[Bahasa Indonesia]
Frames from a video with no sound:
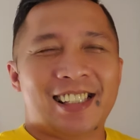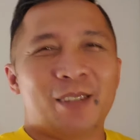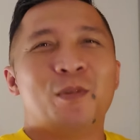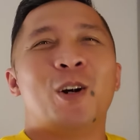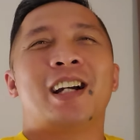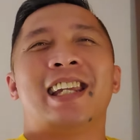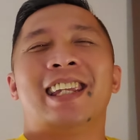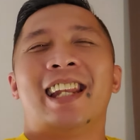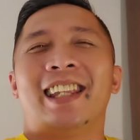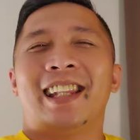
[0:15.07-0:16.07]
semua
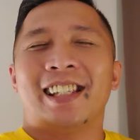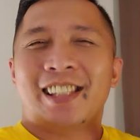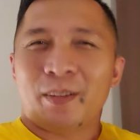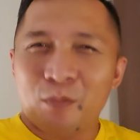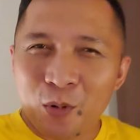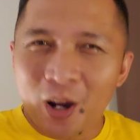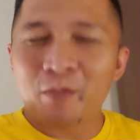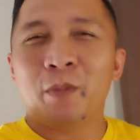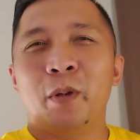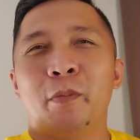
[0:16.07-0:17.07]
keinginan kita, semua
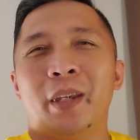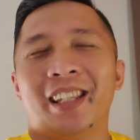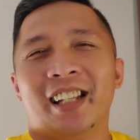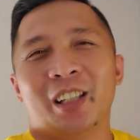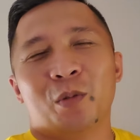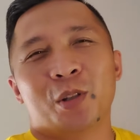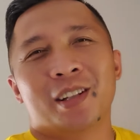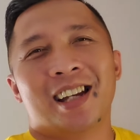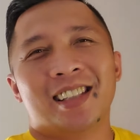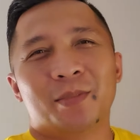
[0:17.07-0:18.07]
mimpi-mimpi kita terwujud
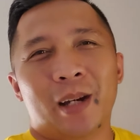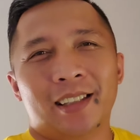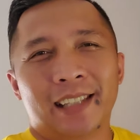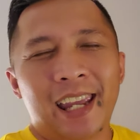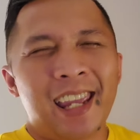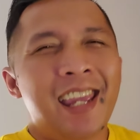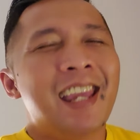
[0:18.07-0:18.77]
dengan cepat Oke,